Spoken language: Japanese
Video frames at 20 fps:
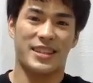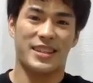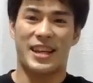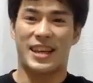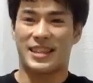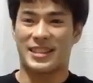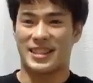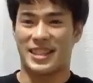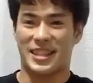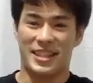い
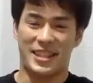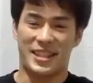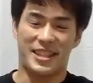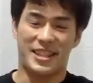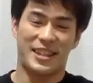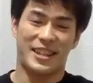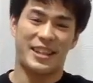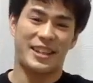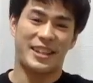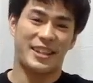や、ぜひ、
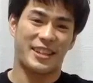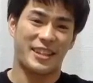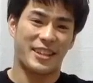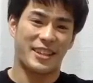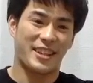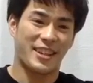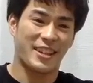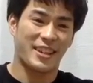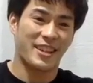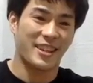
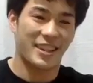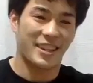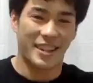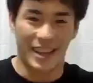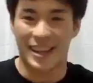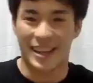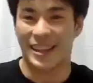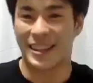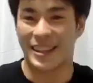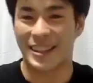
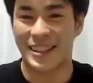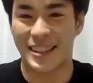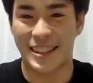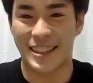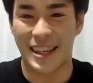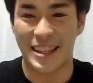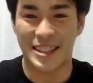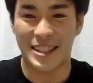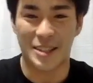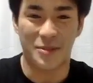ね、期
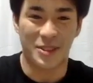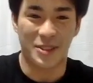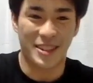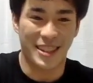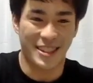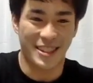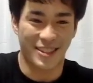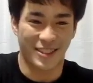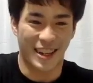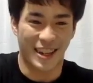待してもいい
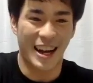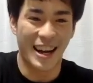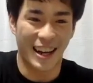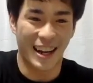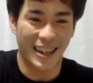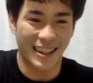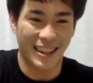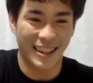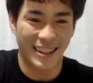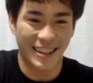でしょうか。